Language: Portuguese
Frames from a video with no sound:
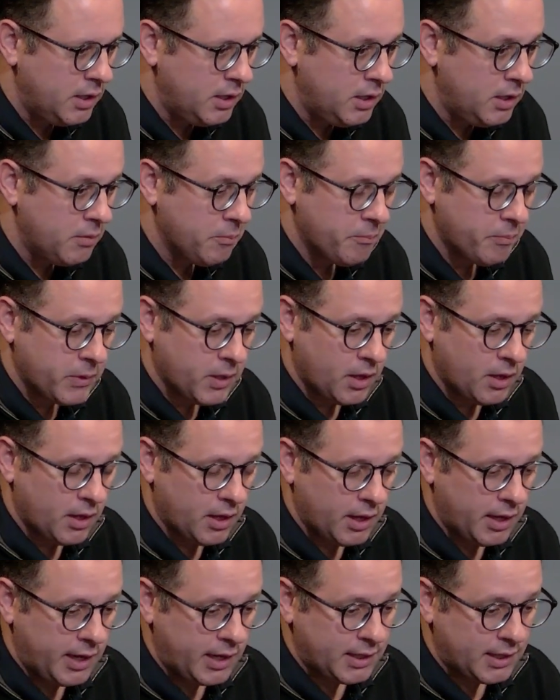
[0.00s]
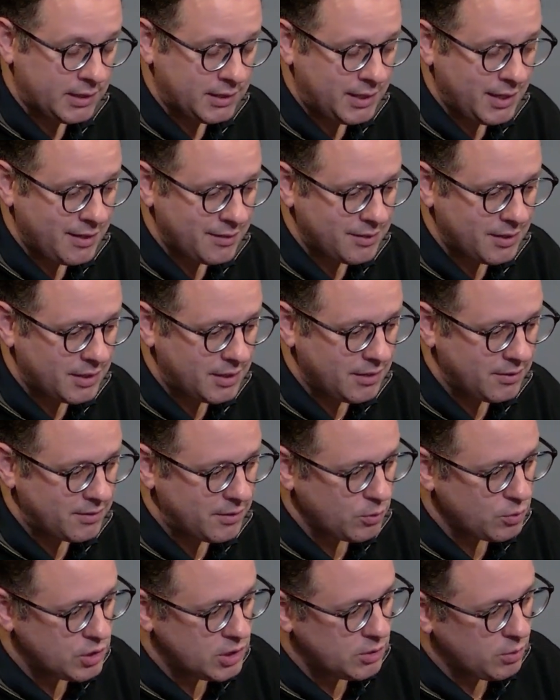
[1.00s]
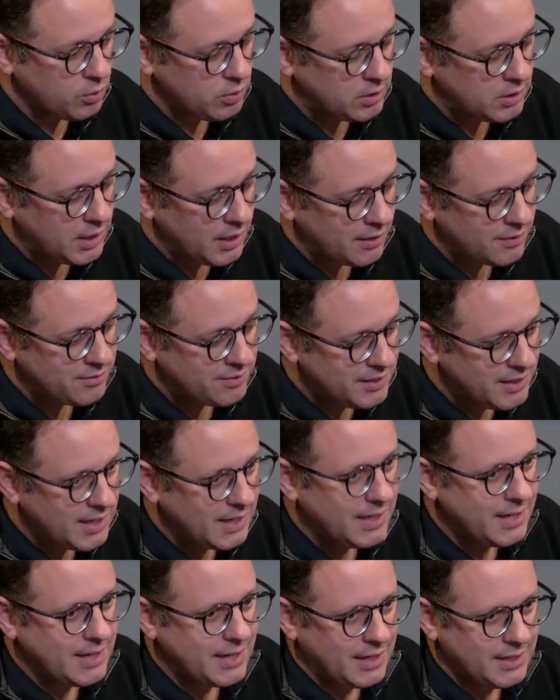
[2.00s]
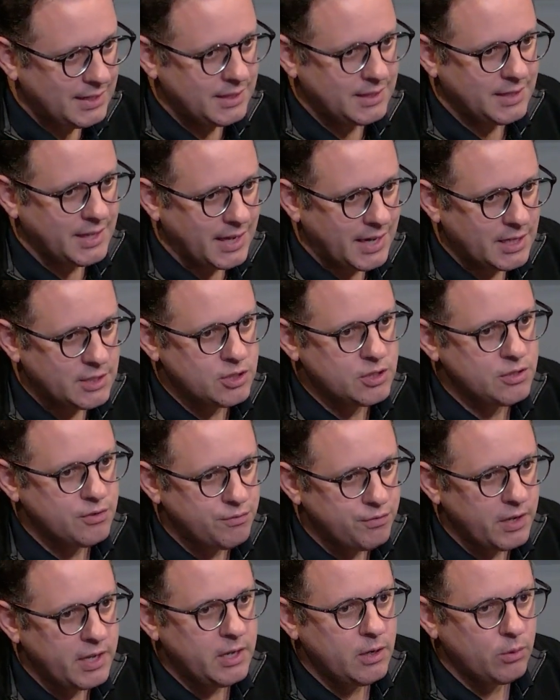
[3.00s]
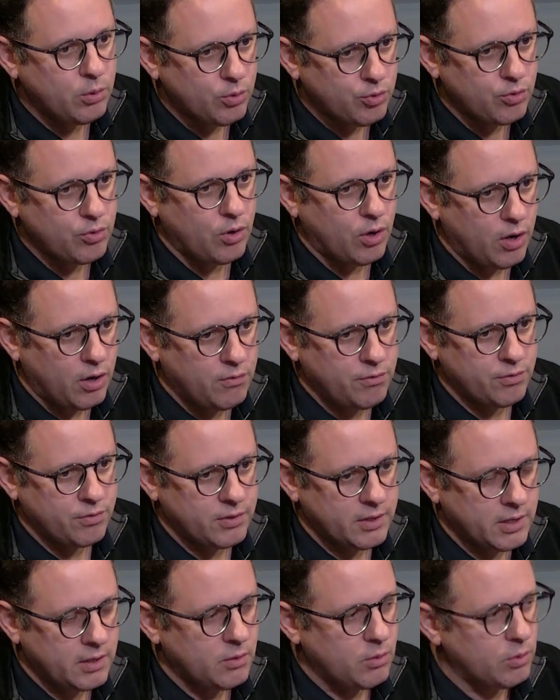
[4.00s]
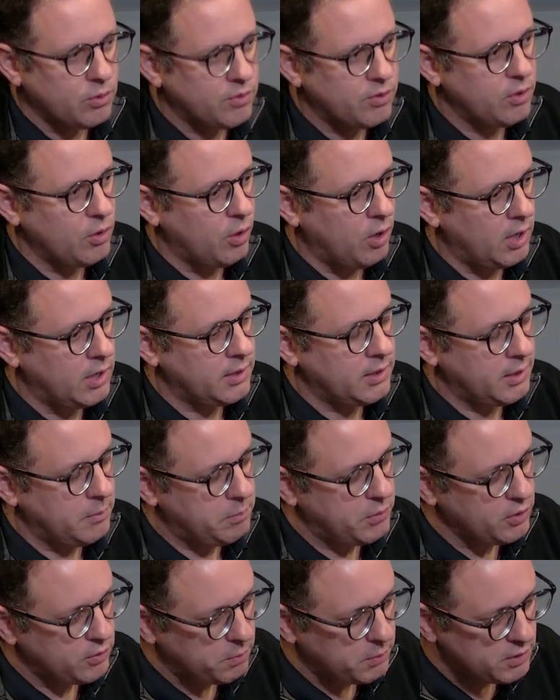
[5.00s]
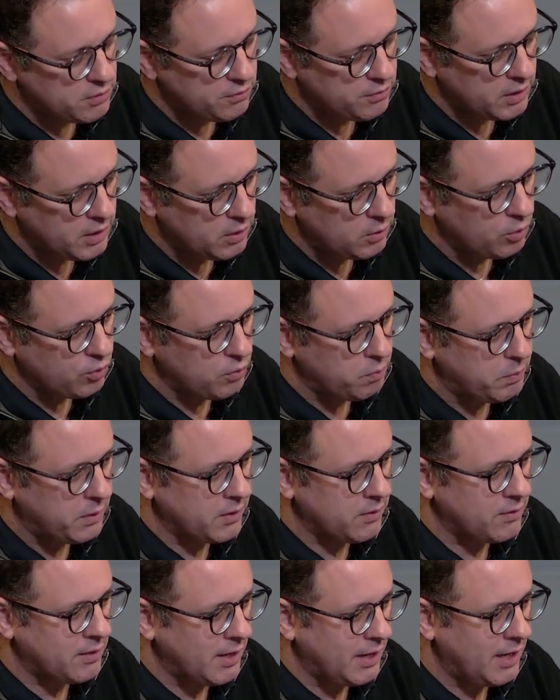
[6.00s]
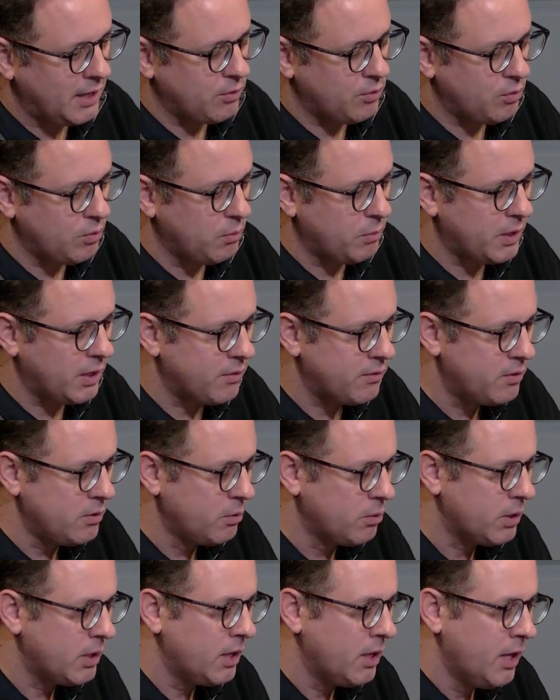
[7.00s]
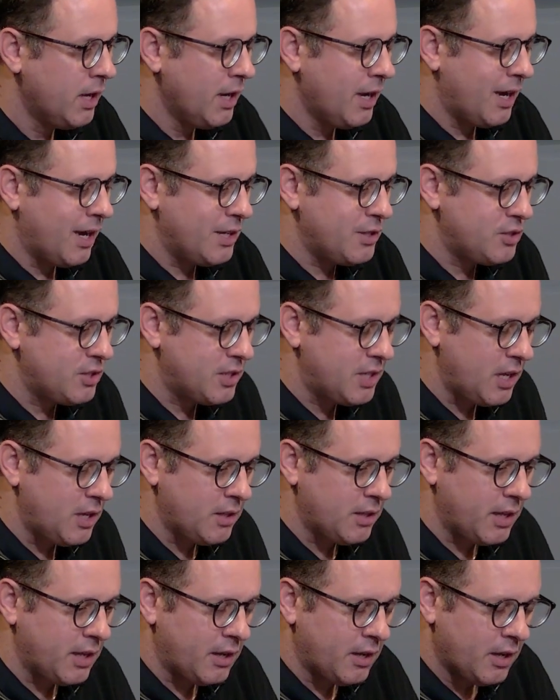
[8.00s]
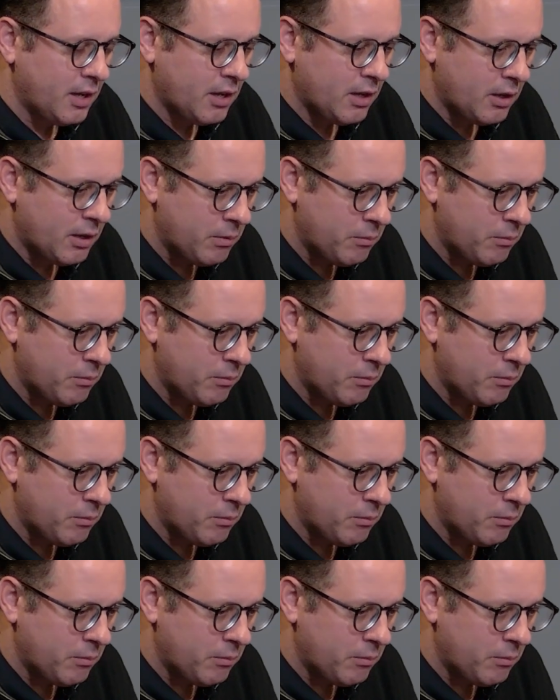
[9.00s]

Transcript: E ela tem essa questão de não ter a ciclicalidade de veículos novos, né? Quando você olha, né, principalmente veículos pesados no Brasil, né, a gente tem, né,